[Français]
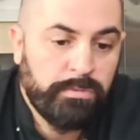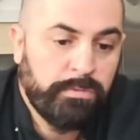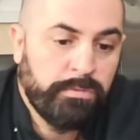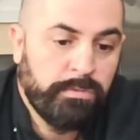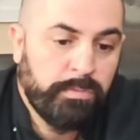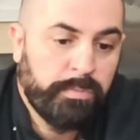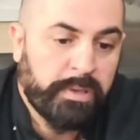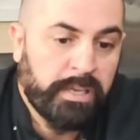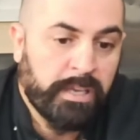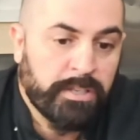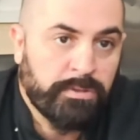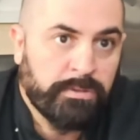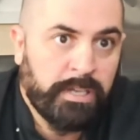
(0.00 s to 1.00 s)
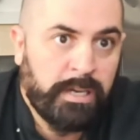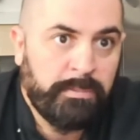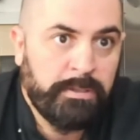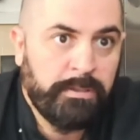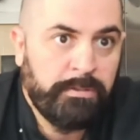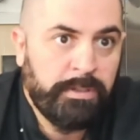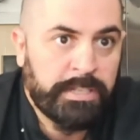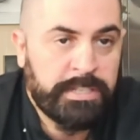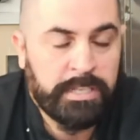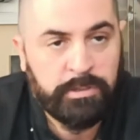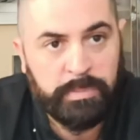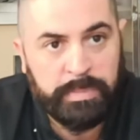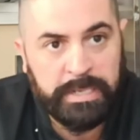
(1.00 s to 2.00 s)
du prix raisonnable, une
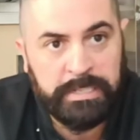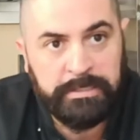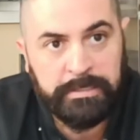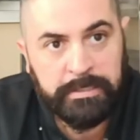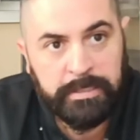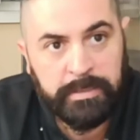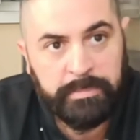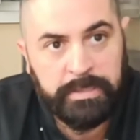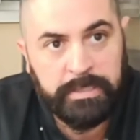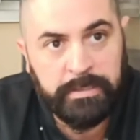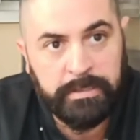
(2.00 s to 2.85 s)
assiette pleine, et, puis,